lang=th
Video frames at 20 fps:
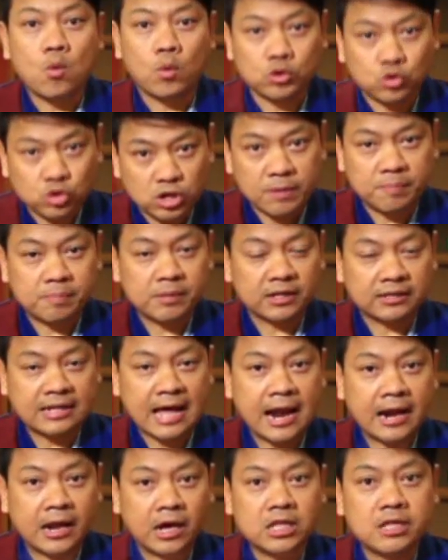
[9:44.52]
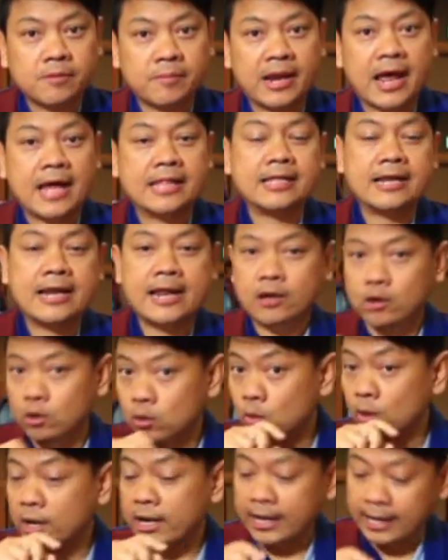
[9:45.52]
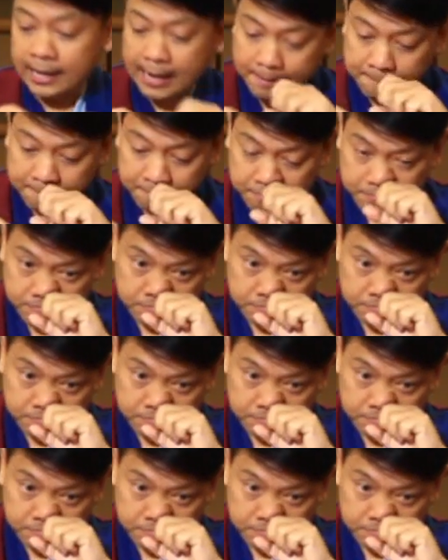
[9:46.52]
วัตถุดิบต่างๆนั้นก็จะเป็นอาหารทะเลล้วนๆเลยครับ